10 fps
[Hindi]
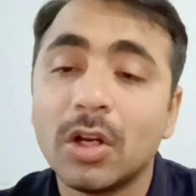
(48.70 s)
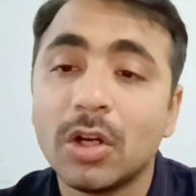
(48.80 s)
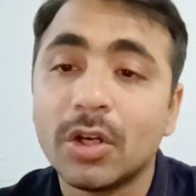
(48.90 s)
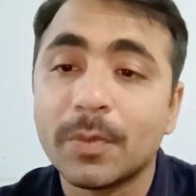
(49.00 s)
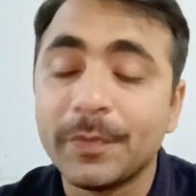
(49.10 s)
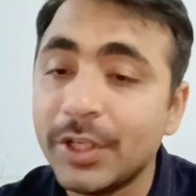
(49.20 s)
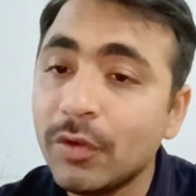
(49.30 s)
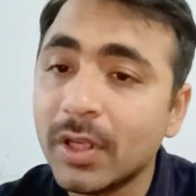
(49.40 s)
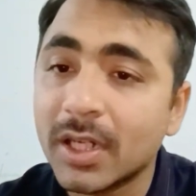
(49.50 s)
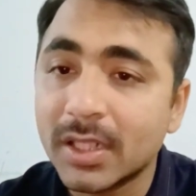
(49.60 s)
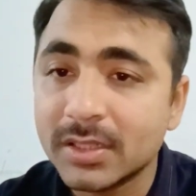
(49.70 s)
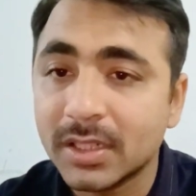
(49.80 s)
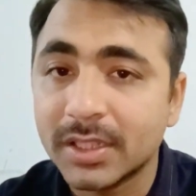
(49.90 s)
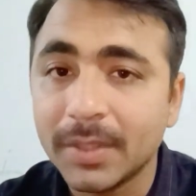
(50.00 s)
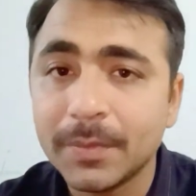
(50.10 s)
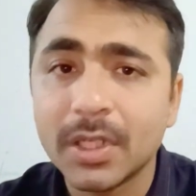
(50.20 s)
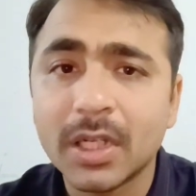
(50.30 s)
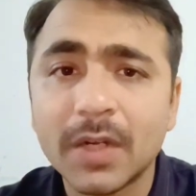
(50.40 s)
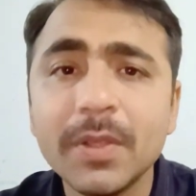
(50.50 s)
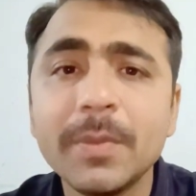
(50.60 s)
और वीडियो का आगाज़ करते हैं
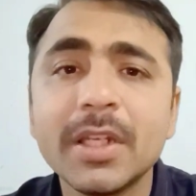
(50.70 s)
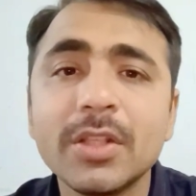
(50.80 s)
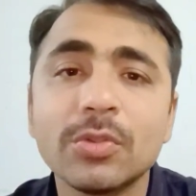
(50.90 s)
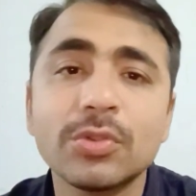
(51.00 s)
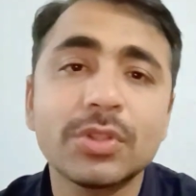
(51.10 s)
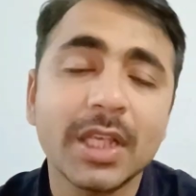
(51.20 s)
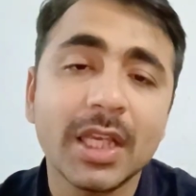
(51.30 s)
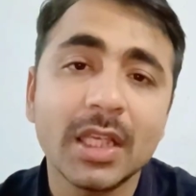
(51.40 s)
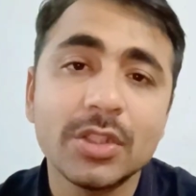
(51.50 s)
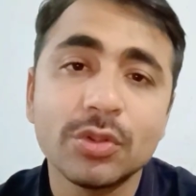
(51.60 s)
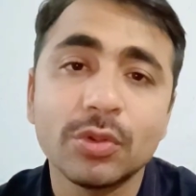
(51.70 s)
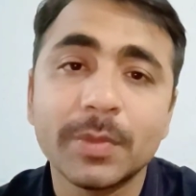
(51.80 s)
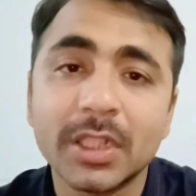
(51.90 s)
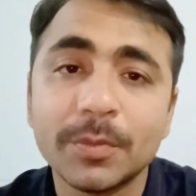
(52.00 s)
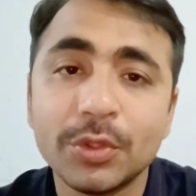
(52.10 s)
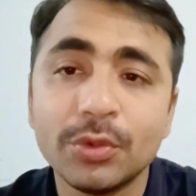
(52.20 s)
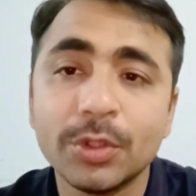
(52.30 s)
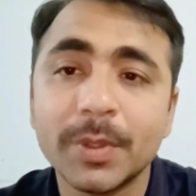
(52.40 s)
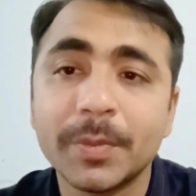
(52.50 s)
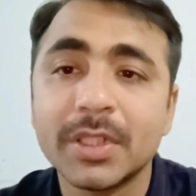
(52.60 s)
काफ़ी मेरे दोस्त हैं जो मतलब
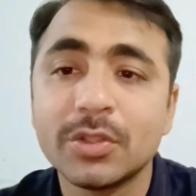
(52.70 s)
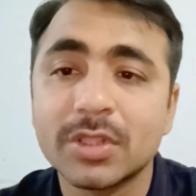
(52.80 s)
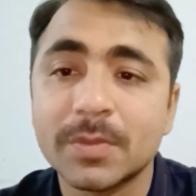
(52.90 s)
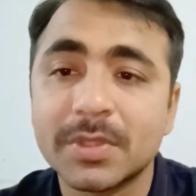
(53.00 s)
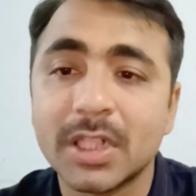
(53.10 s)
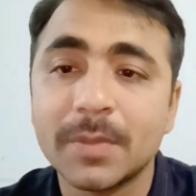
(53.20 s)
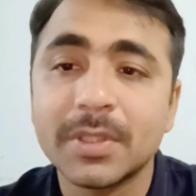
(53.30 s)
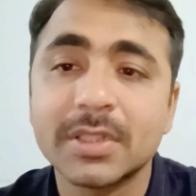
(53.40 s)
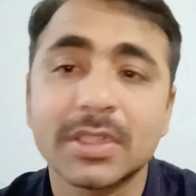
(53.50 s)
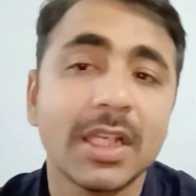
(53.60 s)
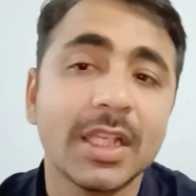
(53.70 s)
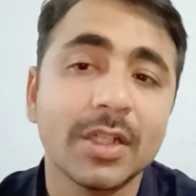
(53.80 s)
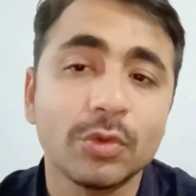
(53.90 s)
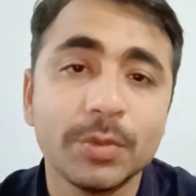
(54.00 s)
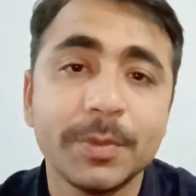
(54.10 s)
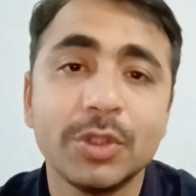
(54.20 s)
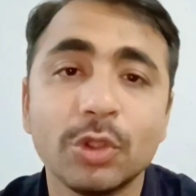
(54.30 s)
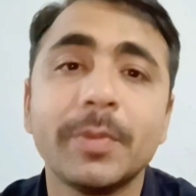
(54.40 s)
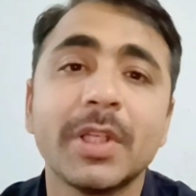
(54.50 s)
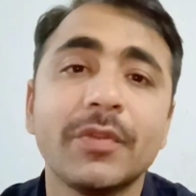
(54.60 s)
यूट्यूबर पे जो सब्सक्राइबर्स हैं या कोई भी जो
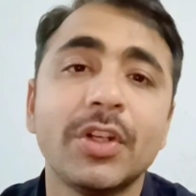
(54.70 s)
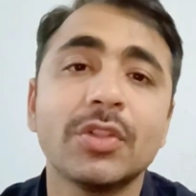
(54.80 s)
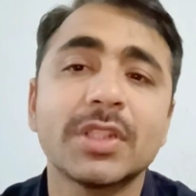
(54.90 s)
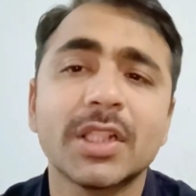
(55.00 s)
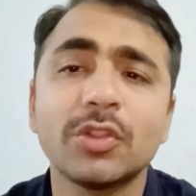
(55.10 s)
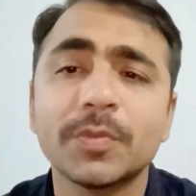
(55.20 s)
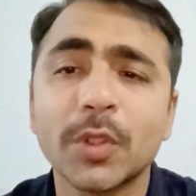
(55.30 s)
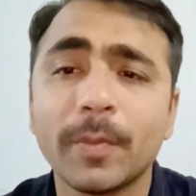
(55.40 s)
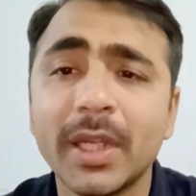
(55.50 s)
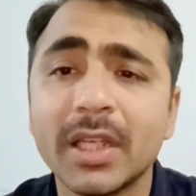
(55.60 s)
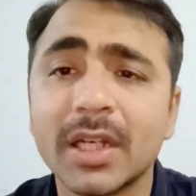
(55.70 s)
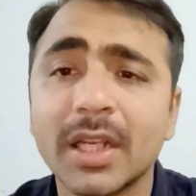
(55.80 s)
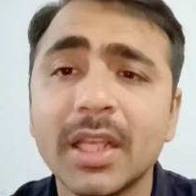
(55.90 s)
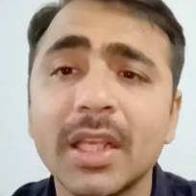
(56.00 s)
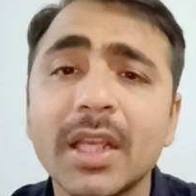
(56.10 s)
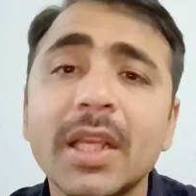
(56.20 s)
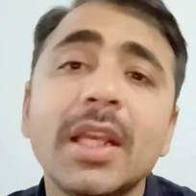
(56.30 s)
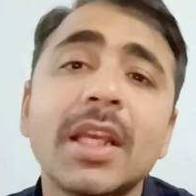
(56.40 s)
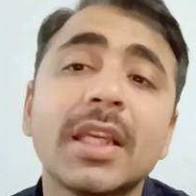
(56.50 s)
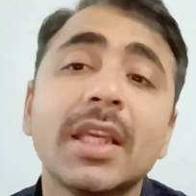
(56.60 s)
भी मेरी वीडियोस देखते हैं उस पर कमेंट कर रहे हैं
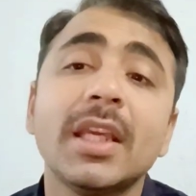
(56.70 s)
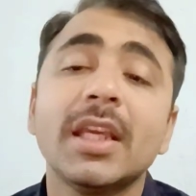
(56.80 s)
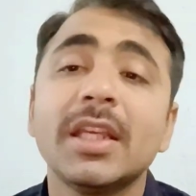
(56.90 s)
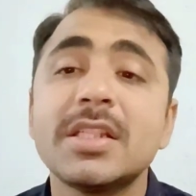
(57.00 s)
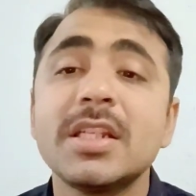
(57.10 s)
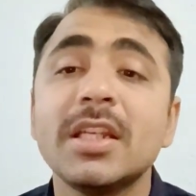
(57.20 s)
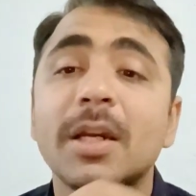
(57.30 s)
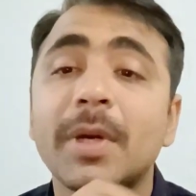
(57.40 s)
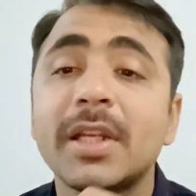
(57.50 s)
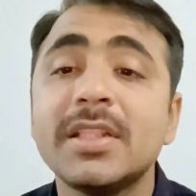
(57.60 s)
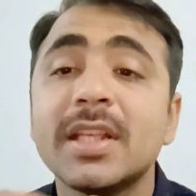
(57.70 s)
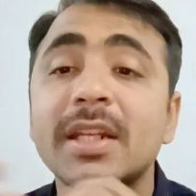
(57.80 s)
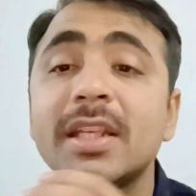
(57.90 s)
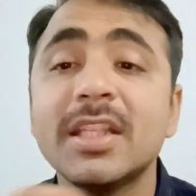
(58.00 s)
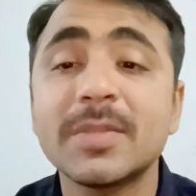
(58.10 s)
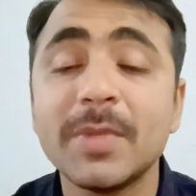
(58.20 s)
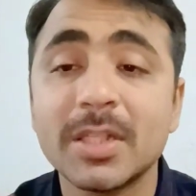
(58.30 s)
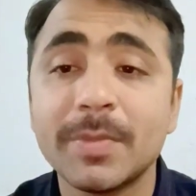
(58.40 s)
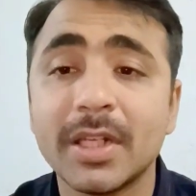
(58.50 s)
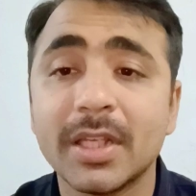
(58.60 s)
कि जी हमारी सैलरी किस
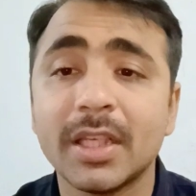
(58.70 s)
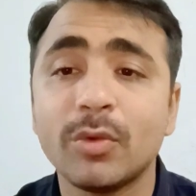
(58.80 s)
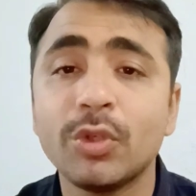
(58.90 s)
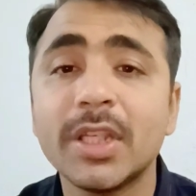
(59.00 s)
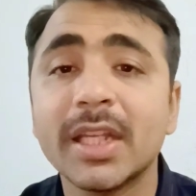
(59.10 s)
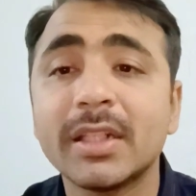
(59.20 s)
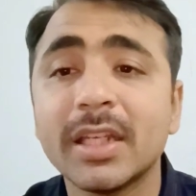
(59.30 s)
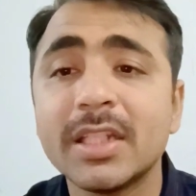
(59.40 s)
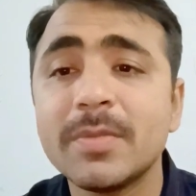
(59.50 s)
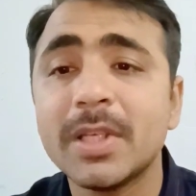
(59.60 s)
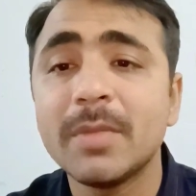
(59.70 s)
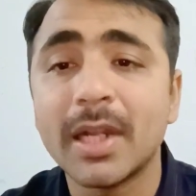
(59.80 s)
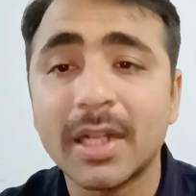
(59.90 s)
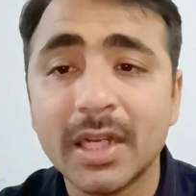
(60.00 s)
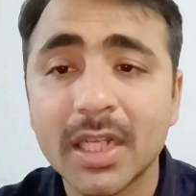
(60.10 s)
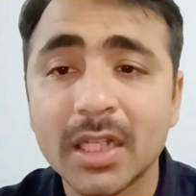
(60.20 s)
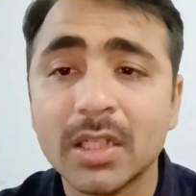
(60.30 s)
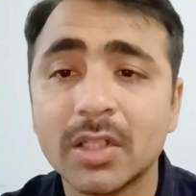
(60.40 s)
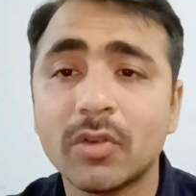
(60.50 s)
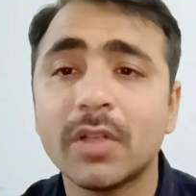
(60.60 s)
बेस पे लगेगी कोई कहता है कि जी मेरी मैट्रिक
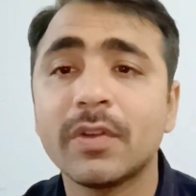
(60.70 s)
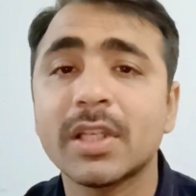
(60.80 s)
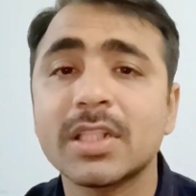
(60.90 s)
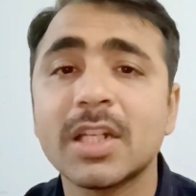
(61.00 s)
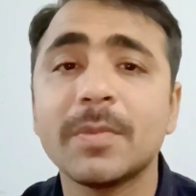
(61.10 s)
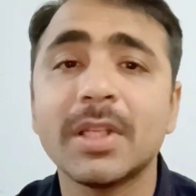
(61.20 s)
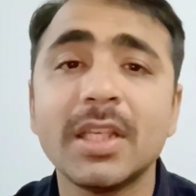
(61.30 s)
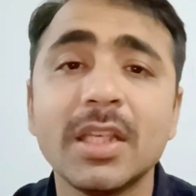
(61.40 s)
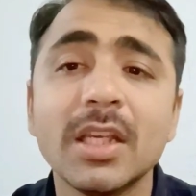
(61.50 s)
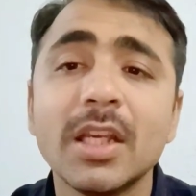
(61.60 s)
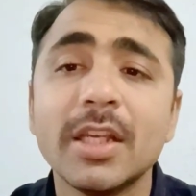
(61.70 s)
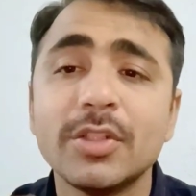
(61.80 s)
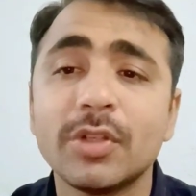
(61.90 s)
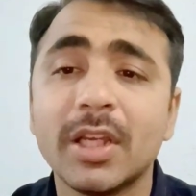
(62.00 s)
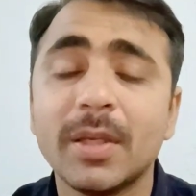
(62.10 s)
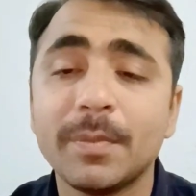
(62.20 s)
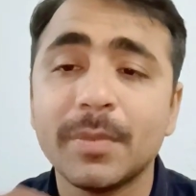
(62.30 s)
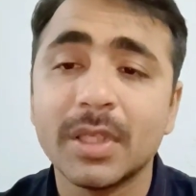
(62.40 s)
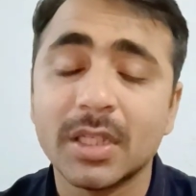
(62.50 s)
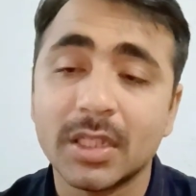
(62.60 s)
क्वालिफिकेशन है मेरी जो है
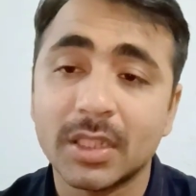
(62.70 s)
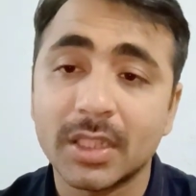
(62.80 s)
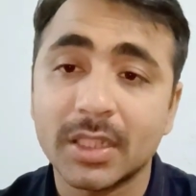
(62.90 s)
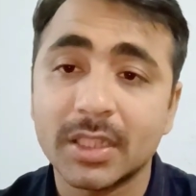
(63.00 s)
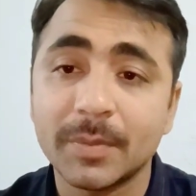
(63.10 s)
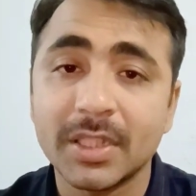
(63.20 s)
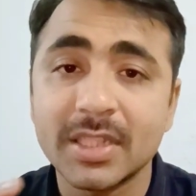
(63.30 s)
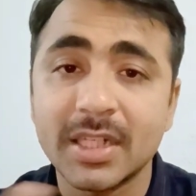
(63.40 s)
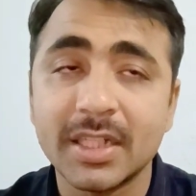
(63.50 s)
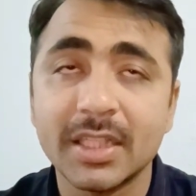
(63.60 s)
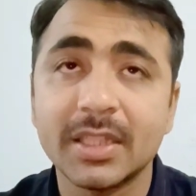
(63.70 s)
क्या कहते हैं मेरी सैलरी